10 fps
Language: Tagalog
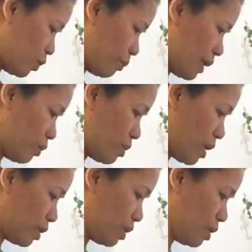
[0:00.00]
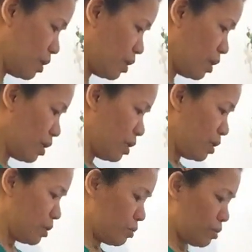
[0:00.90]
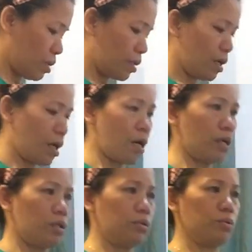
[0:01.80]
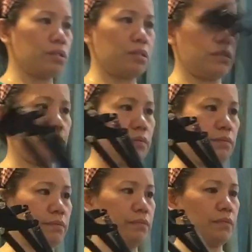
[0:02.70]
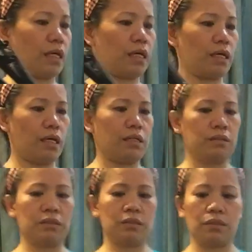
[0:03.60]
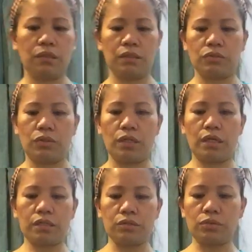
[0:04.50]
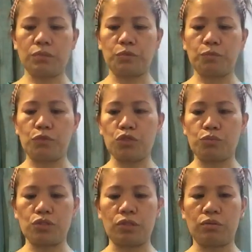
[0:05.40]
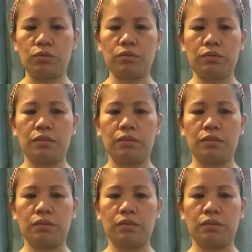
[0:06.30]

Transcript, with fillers: kung paano natin ito ay ah, ayusin. Ayan. Ayan guys, oh, nagpo-push po siya, oh.